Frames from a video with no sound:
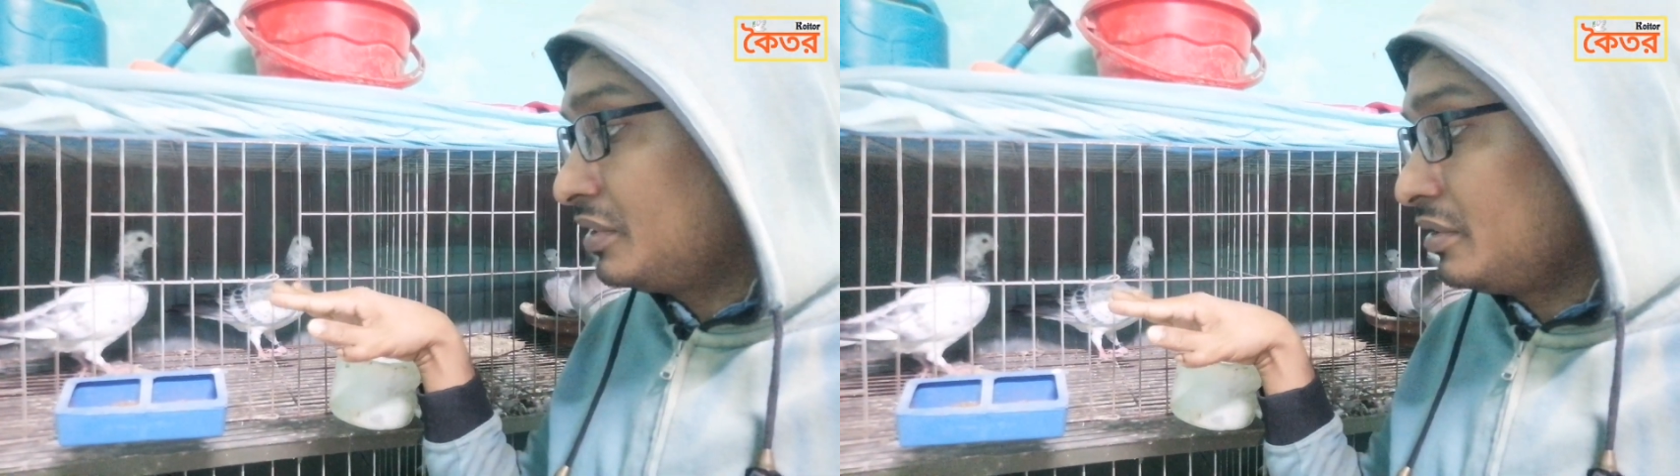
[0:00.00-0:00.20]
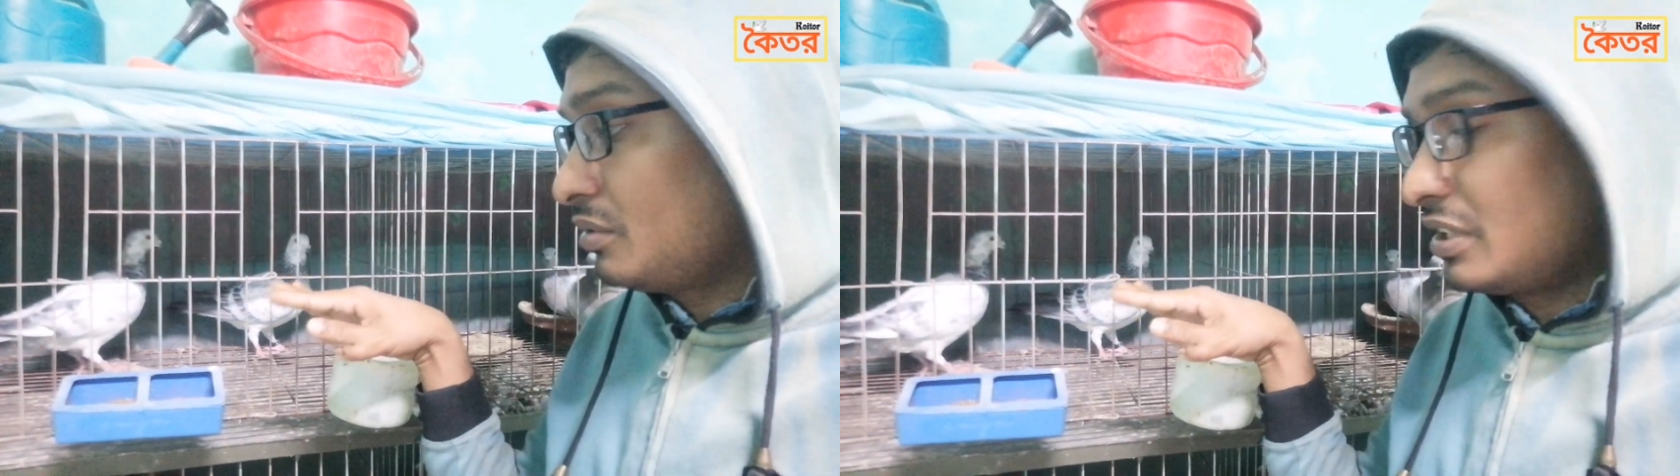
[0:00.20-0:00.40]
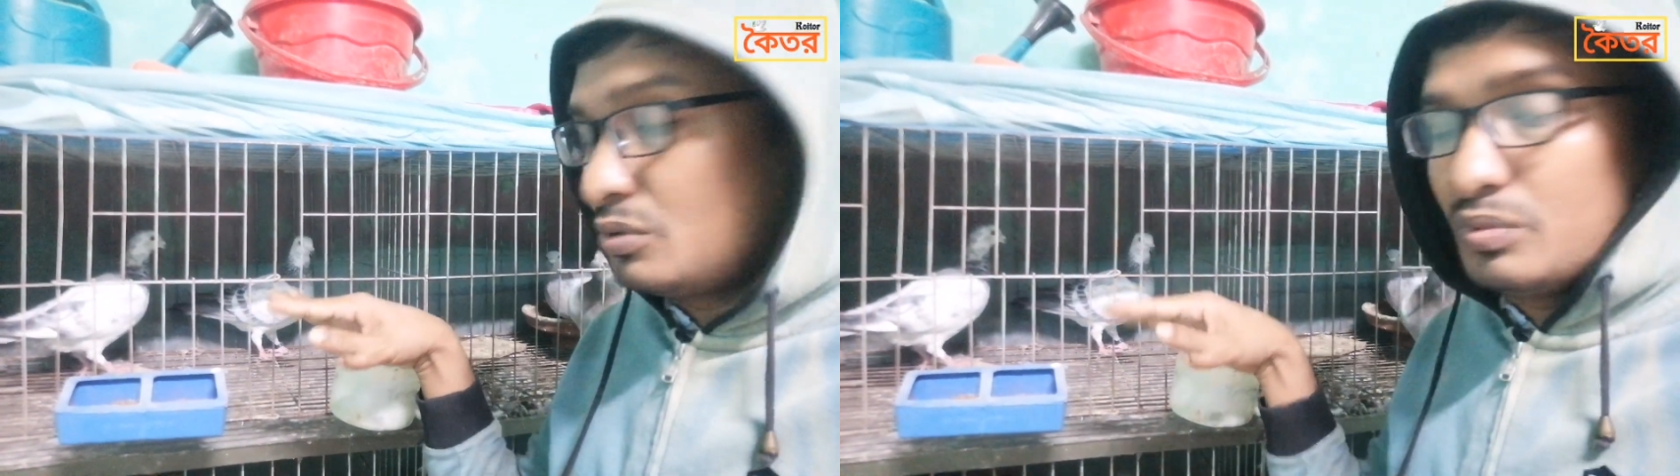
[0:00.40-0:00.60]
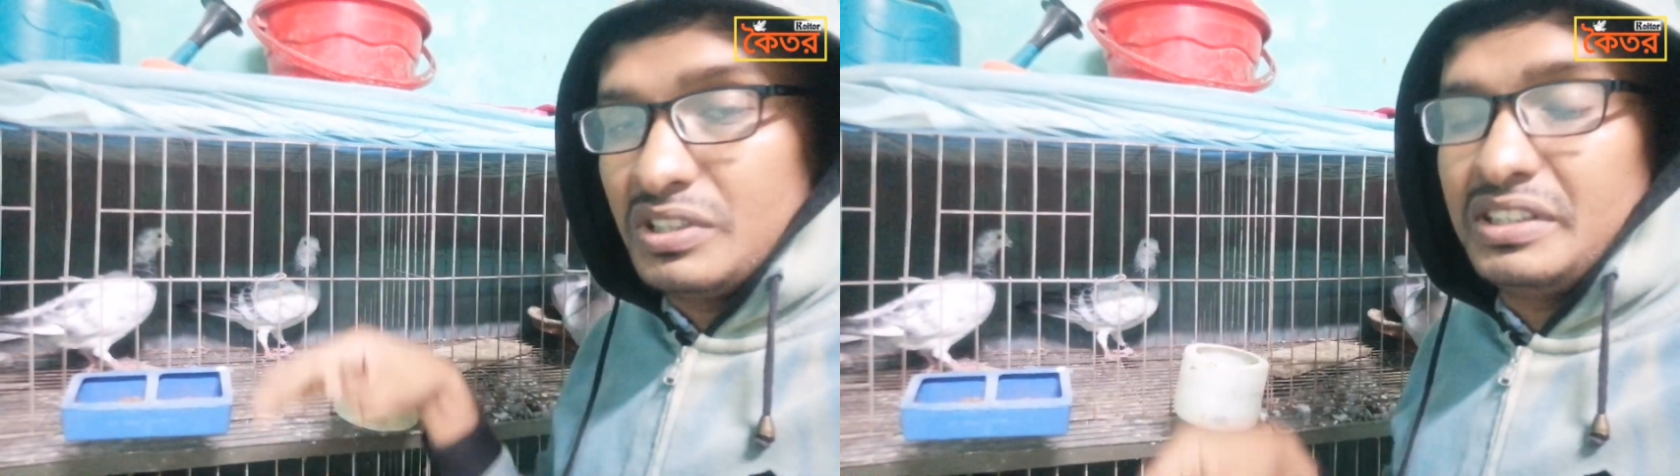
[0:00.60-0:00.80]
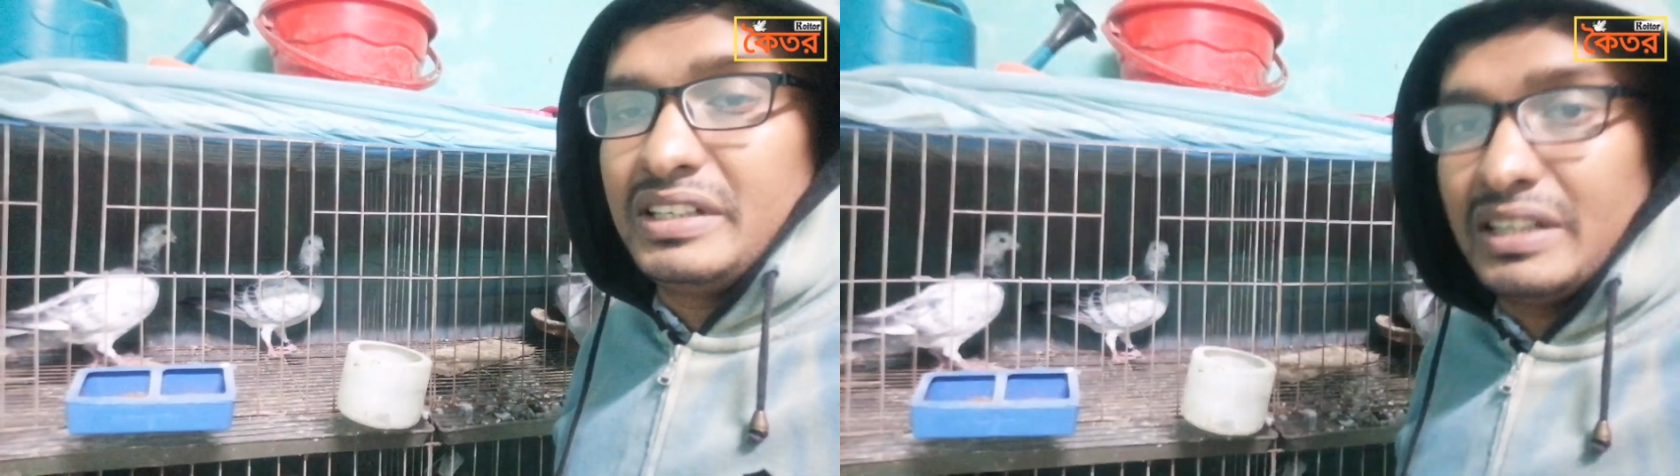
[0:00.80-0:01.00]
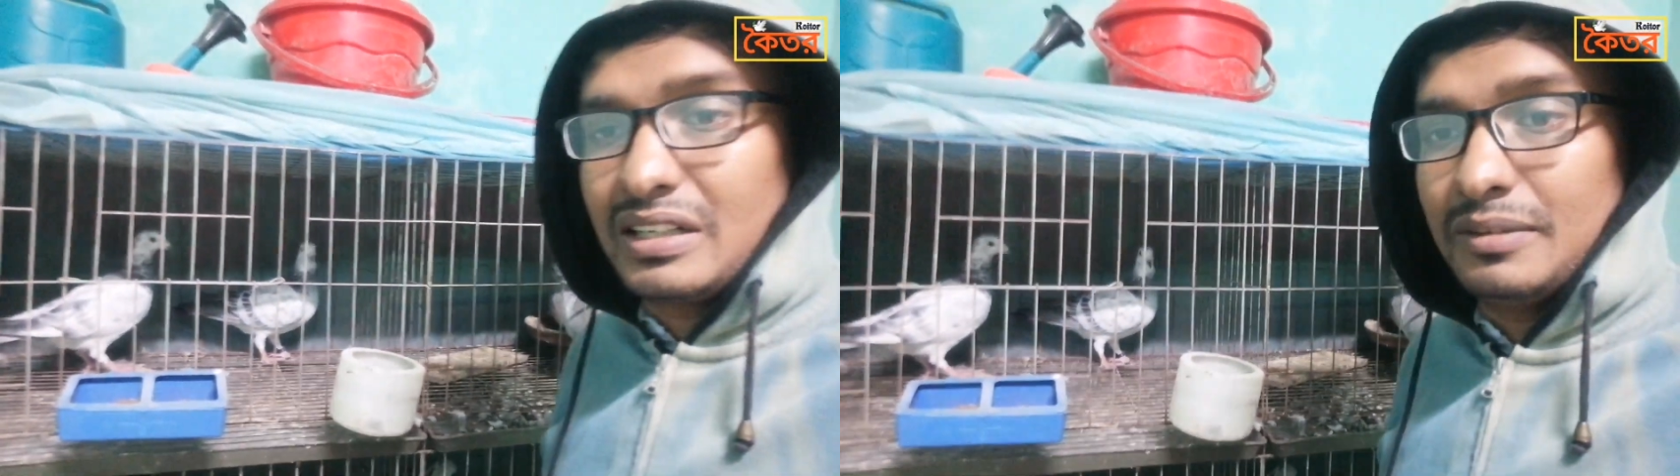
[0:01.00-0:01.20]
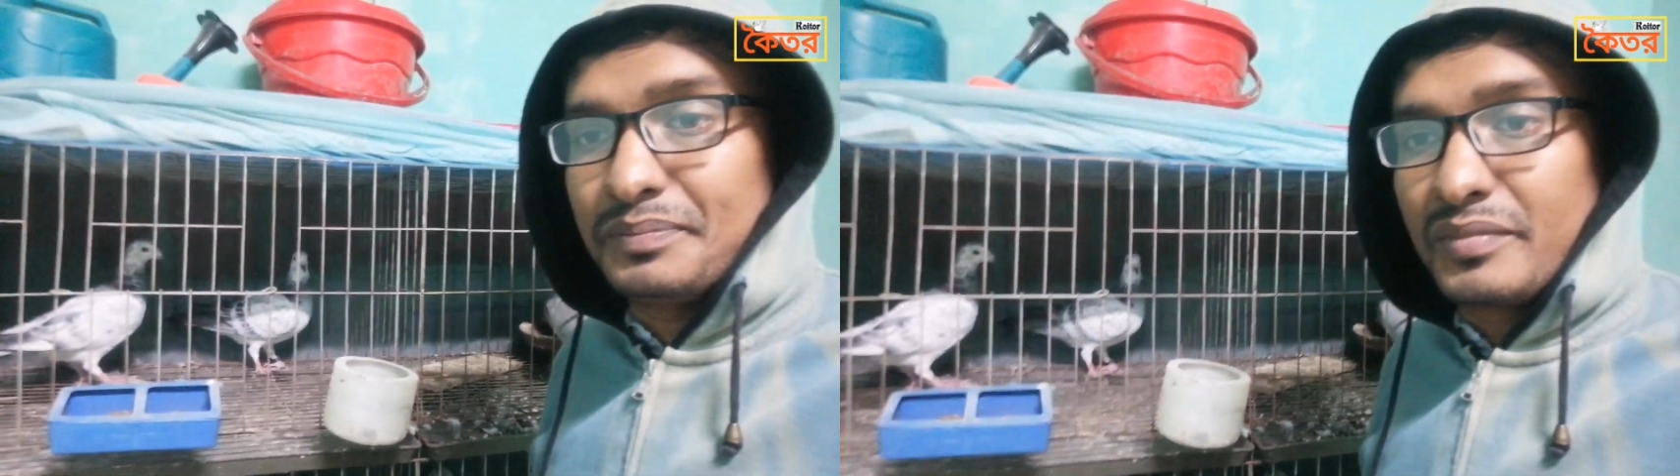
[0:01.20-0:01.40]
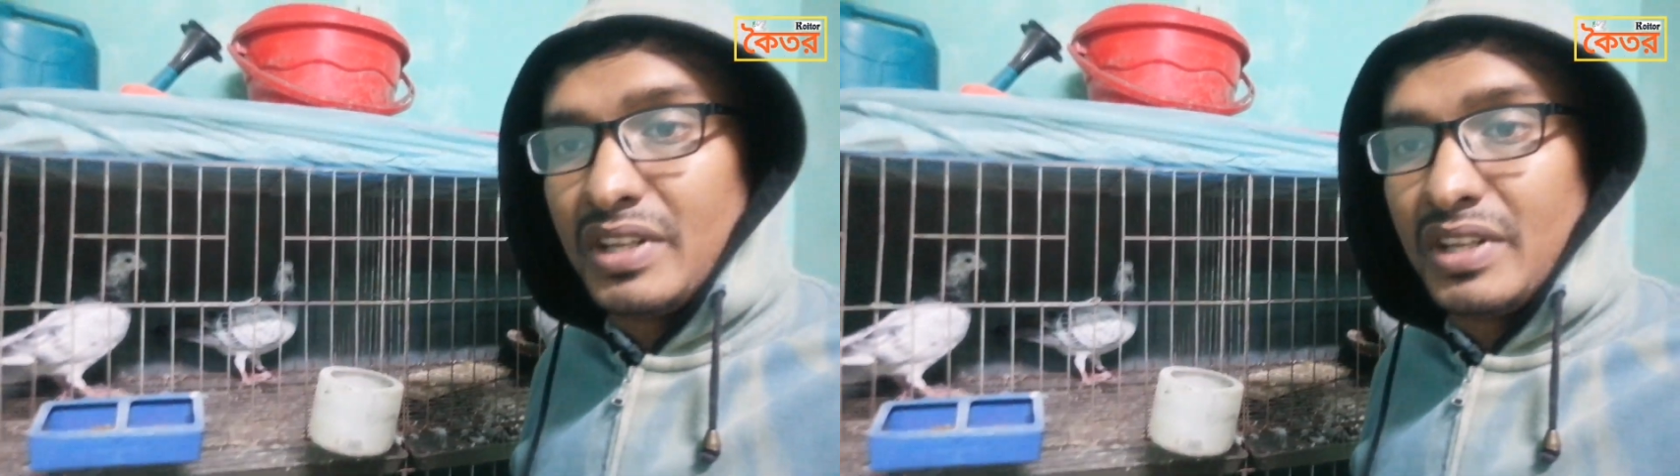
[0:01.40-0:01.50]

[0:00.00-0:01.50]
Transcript: ওই লোহার উপরে দিয়ে রাখে